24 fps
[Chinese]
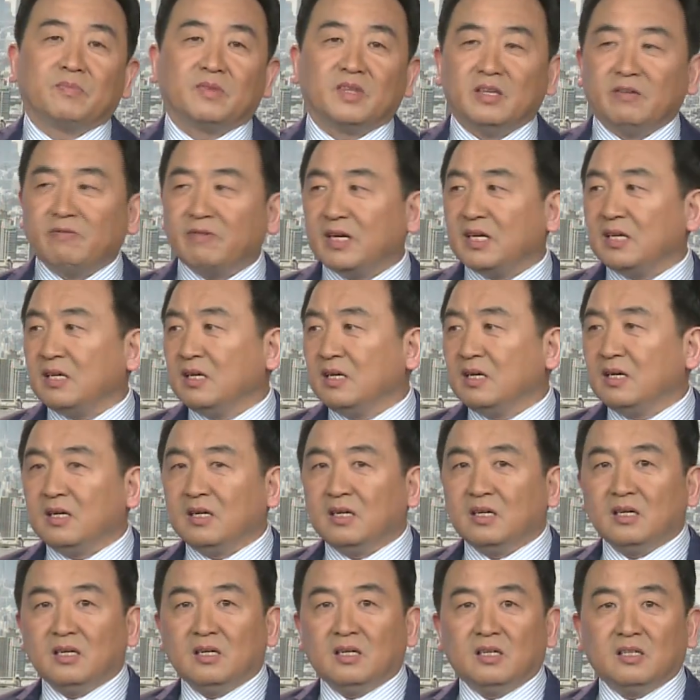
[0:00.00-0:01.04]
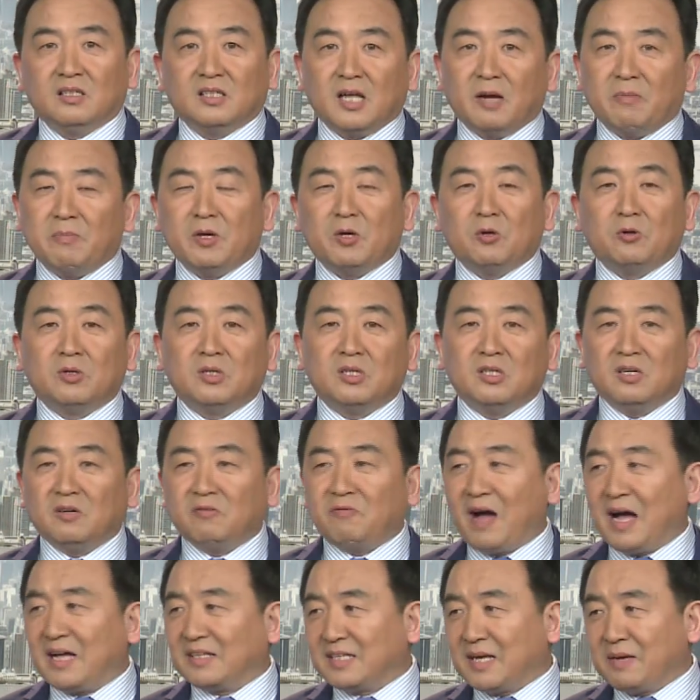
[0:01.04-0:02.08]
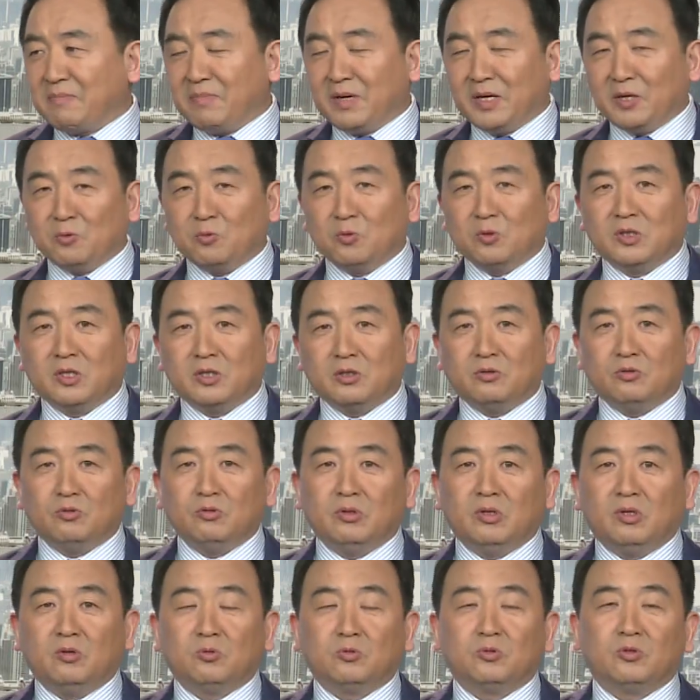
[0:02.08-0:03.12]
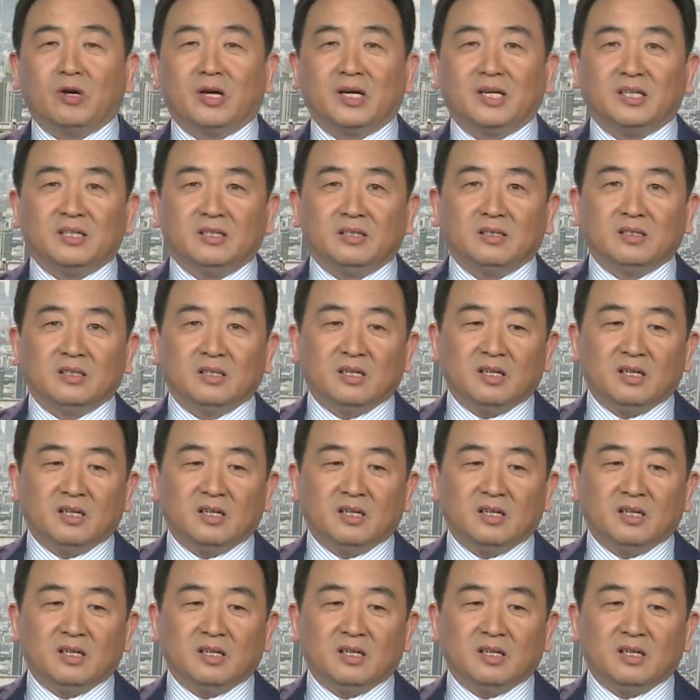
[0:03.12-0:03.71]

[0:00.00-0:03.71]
因为他没有合法在美国的居留权利。